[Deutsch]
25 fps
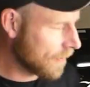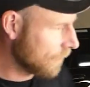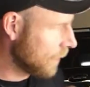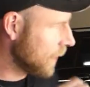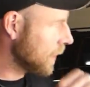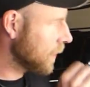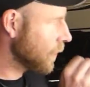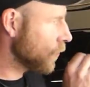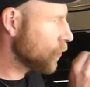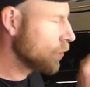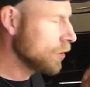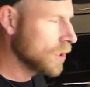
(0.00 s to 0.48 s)

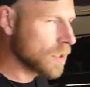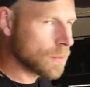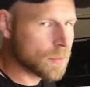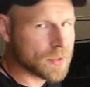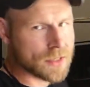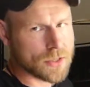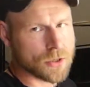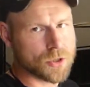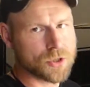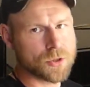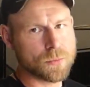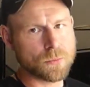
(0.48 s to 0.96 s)
wenn ein Kunde mit
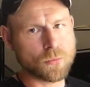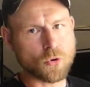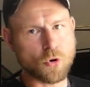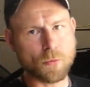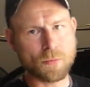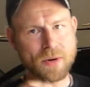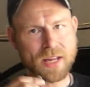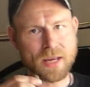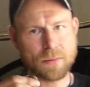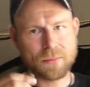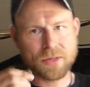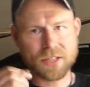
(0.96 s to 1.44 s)
solchen
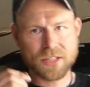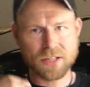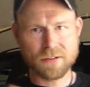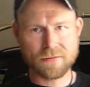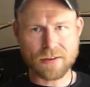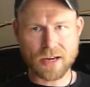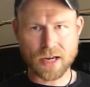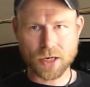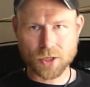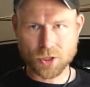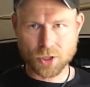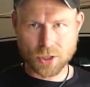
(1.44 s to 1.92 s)
Problemen hier in die
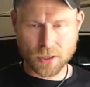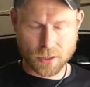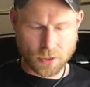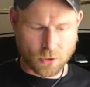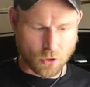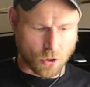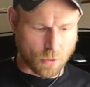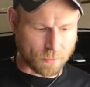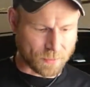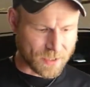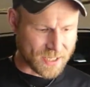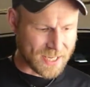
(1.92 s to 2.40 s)
Werkstatt
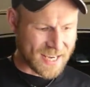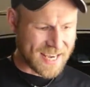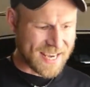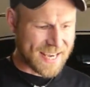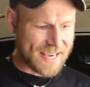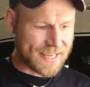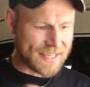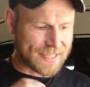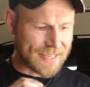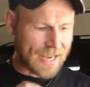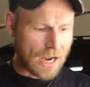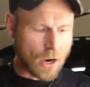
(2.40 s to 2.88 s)
kommt,
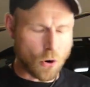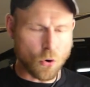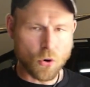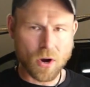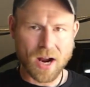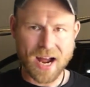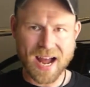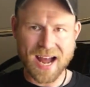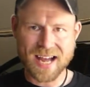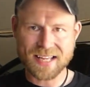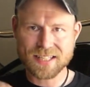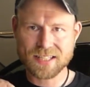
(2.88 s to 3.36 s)
ist
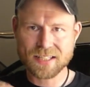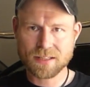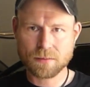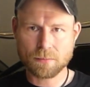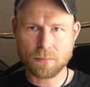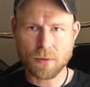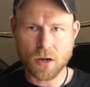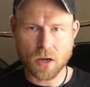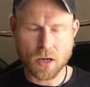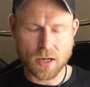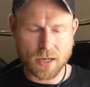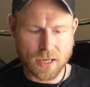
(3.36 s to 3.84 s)
auch
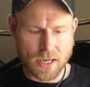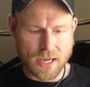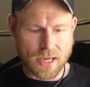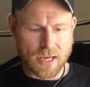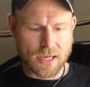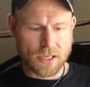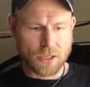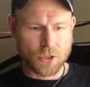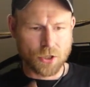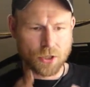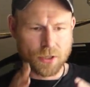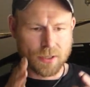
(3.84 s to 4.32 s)
erstmal
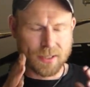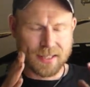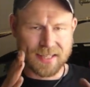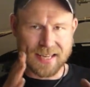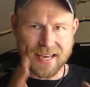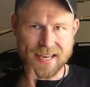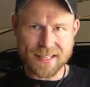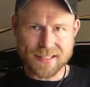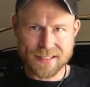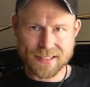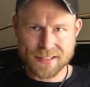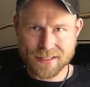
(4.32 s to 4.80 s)

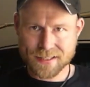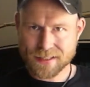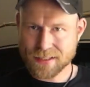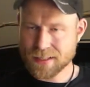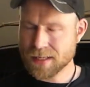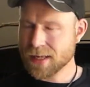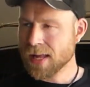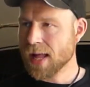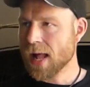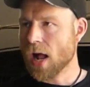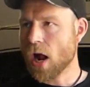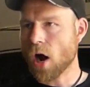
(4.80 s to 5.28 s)

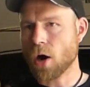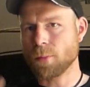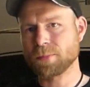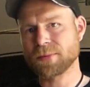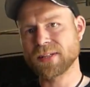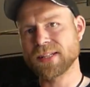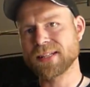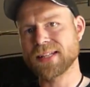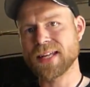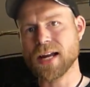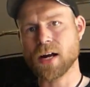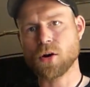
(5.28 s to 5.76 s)
testen, ob
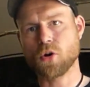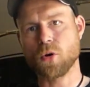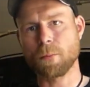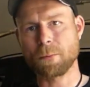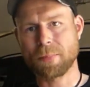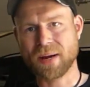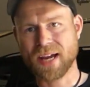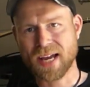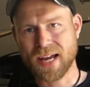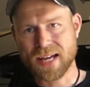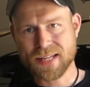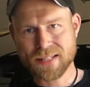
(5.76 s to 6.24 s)
denn der
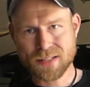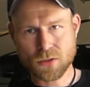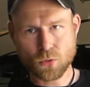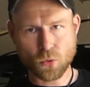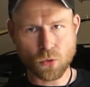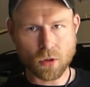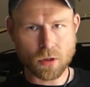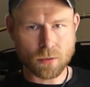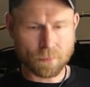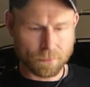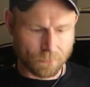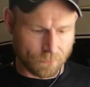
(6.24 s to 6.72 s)

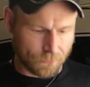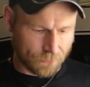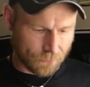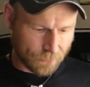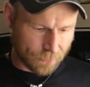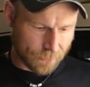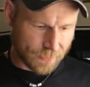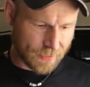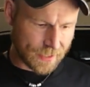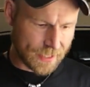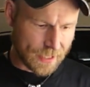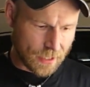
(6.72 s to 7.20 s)
Kompressor,
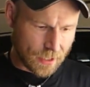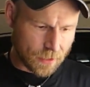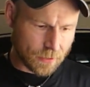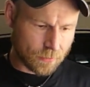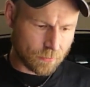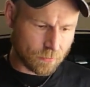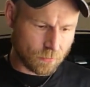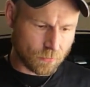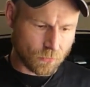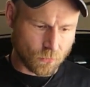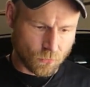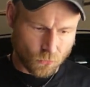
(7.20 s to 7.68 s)
der
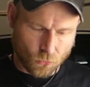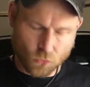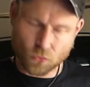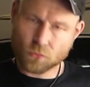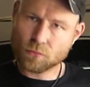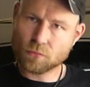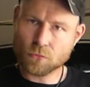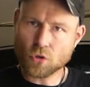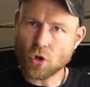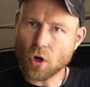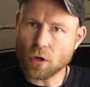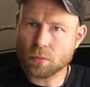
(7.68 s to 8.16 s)

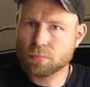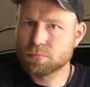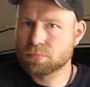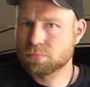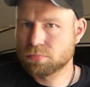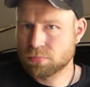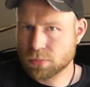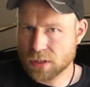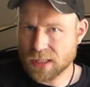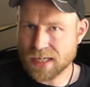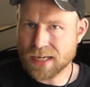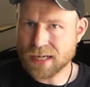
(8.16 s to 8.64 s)
ja,
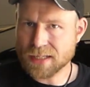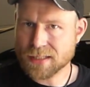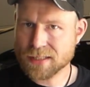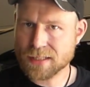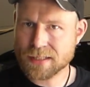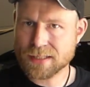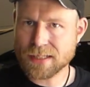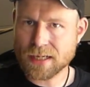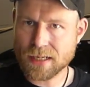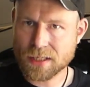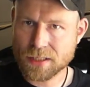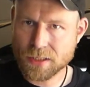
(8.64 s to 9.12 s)
die ganze
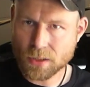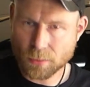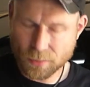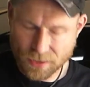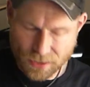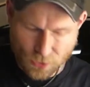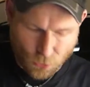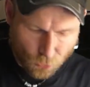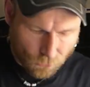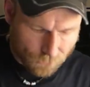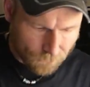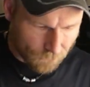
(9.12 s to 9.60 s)
Sache hier
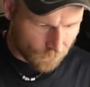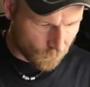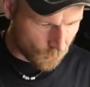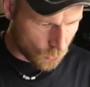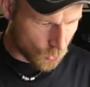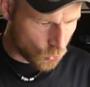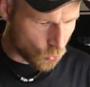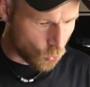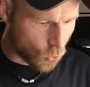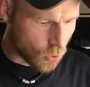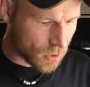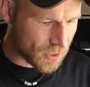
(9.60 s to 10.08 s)
mit Luft
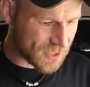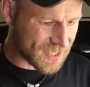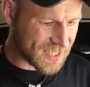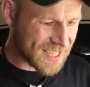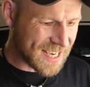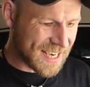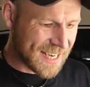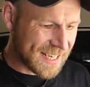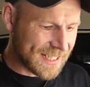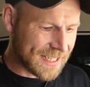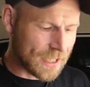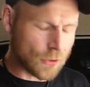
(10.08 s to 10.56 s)
versorgt,
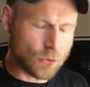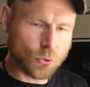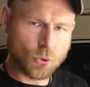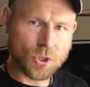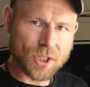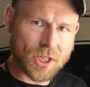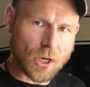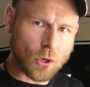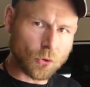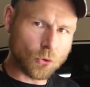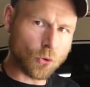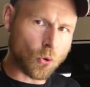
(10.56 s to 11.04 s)

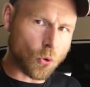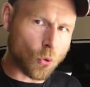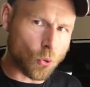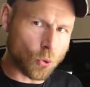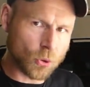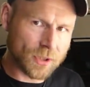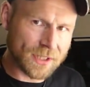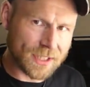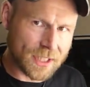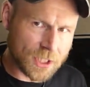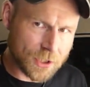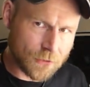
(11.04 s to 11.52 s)
natürlich auch noch
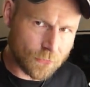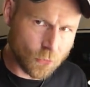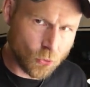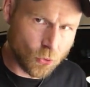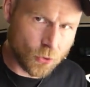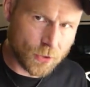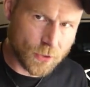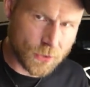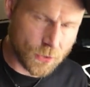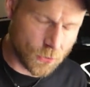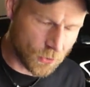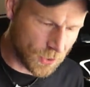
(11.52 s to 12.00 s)
ordentlich
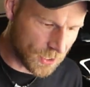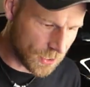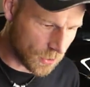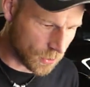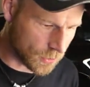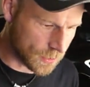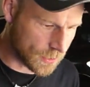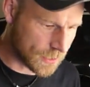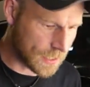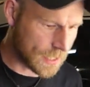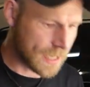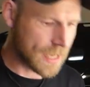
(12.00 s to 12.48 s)

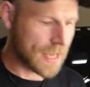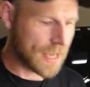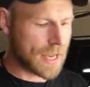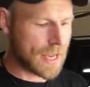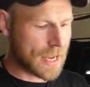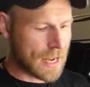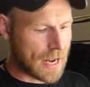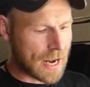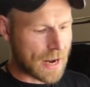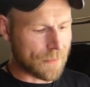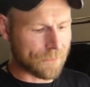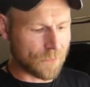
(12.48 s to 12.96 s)
funktioniert.
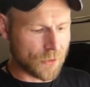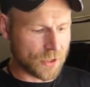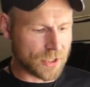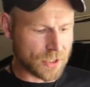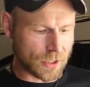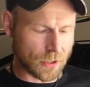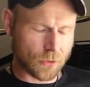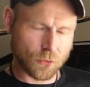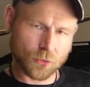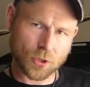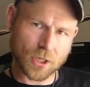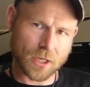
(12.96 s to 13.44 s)
Haben wir hier
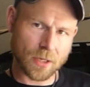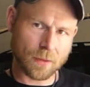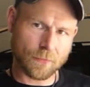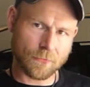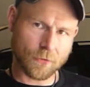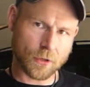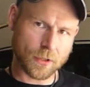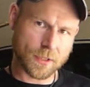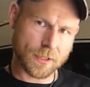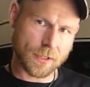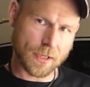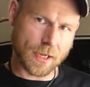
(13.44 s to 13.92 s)
natürlich an dem
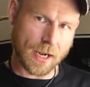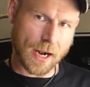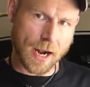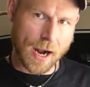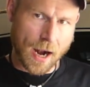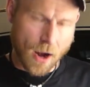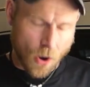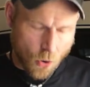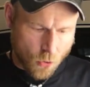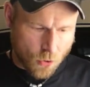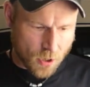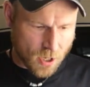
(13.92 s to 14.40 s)
Fahrzeug
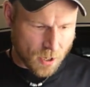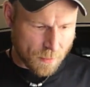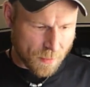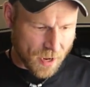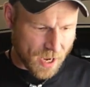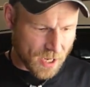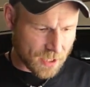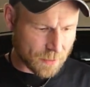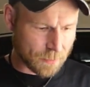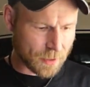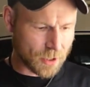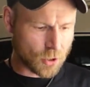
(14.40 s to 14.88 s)
auch
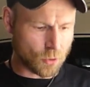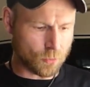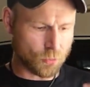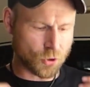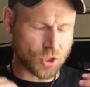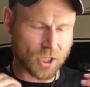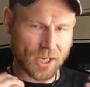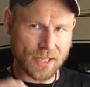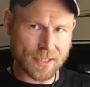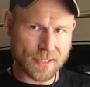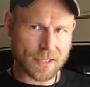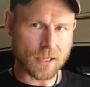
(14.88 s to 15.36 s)
gemacht bei der
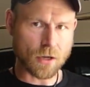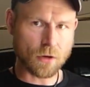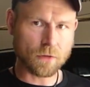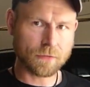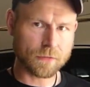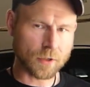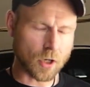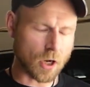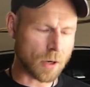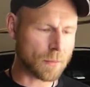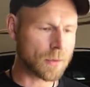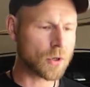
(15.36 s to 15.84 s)

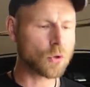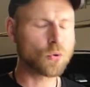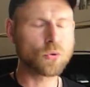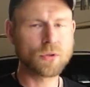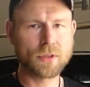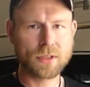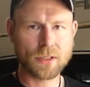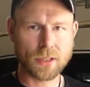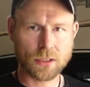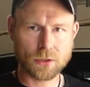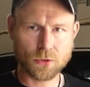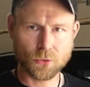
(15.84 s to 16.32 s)
Bestandsaufnahme
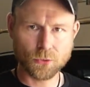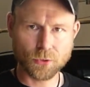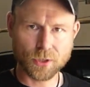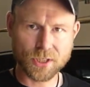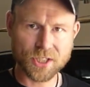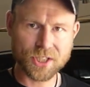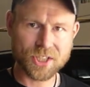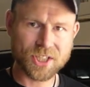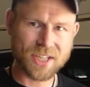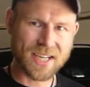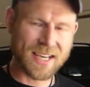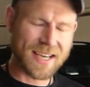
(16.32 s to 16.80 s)
und
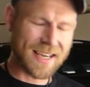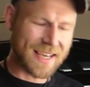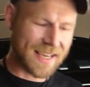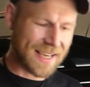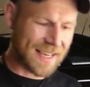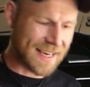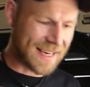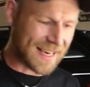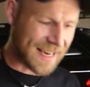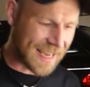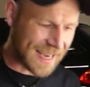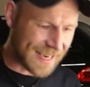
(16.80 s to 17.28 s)
natürlich
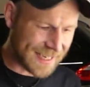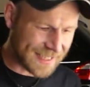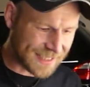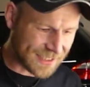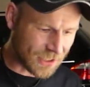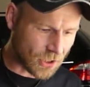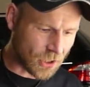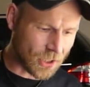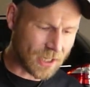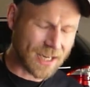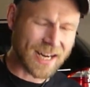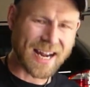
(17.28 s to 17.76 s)

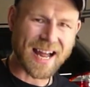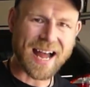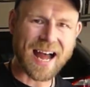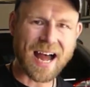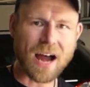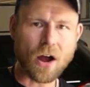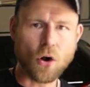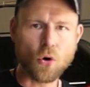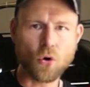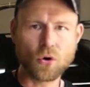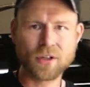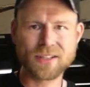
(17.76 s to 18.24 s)
leider
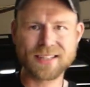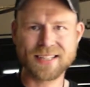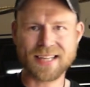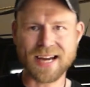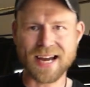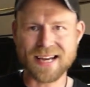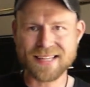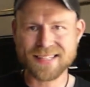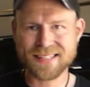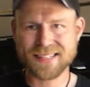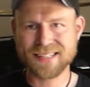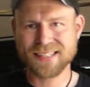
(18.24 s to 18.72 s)
auch
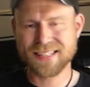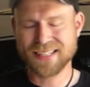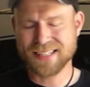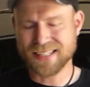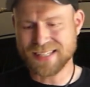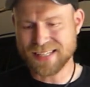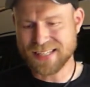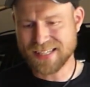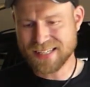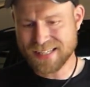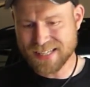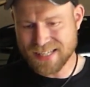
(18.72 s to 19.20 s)
das
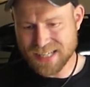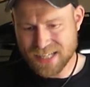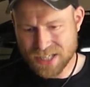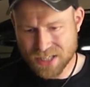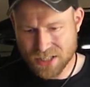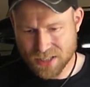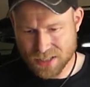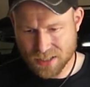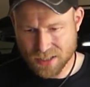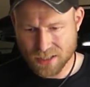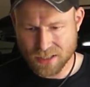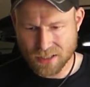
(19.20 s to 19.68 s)

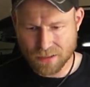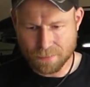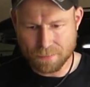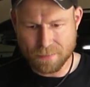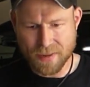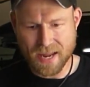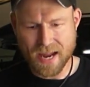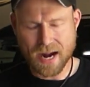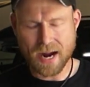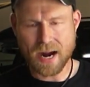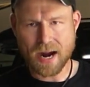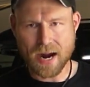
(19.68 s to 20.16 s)
nicht
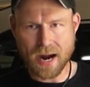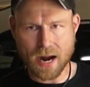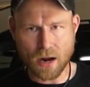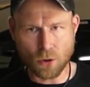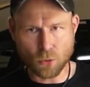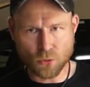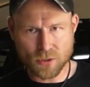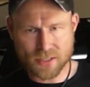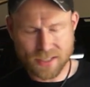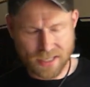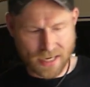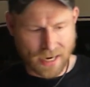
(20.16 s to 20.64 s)
mehr
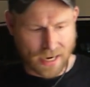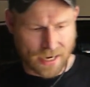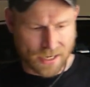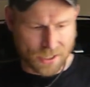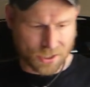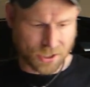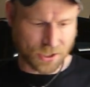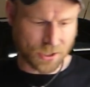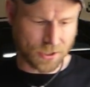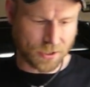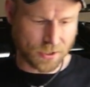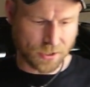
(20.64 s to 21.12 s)

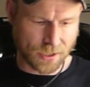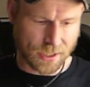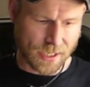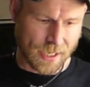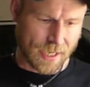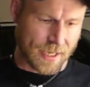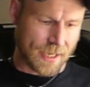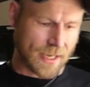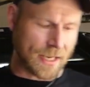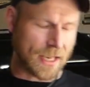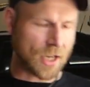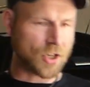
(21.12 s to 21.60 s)
ausreichend.
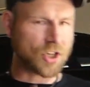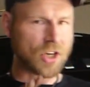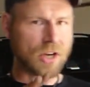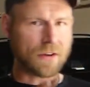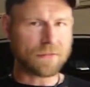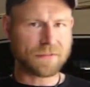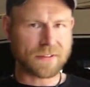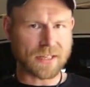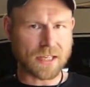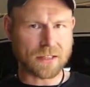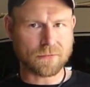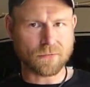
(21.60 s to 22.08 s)
Er
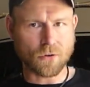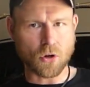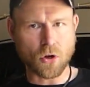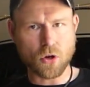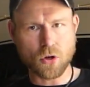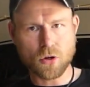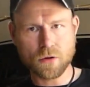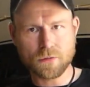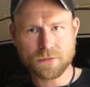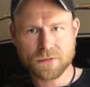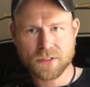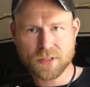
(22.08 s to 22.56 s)
schafft etwa
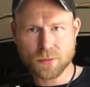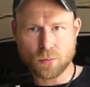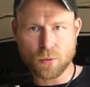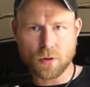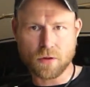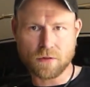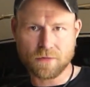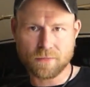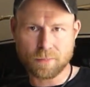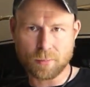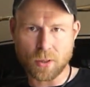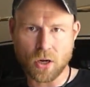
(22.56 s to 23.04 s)
11,
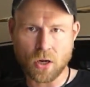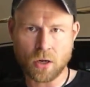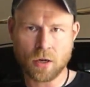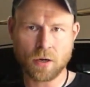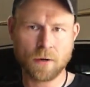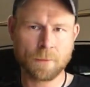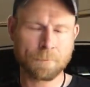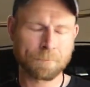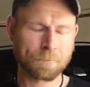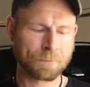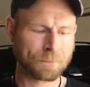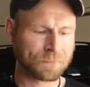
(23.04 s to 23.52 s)
12
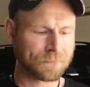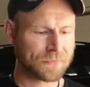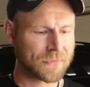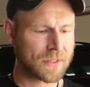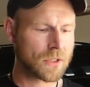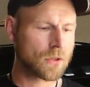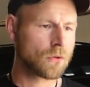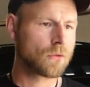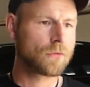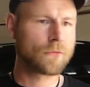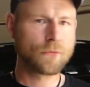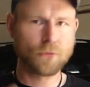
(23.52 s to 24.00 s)
Bar,
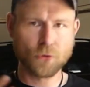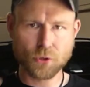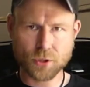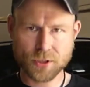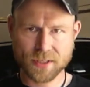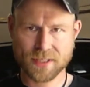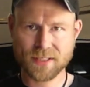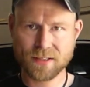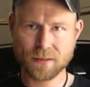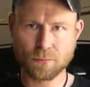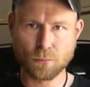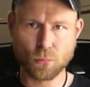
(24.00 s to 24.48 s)

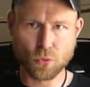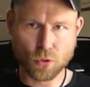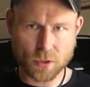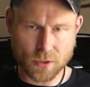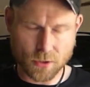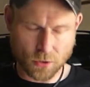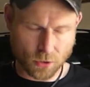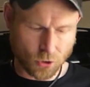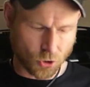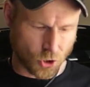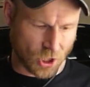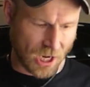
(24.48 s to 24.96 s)
14 muss
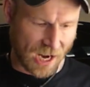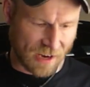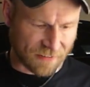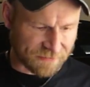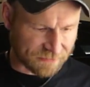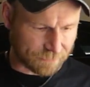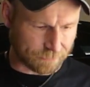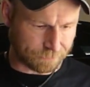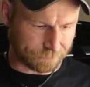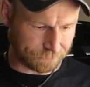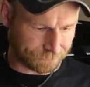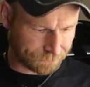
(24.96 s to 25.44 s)
er
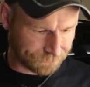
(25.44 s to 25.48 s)
schaffen.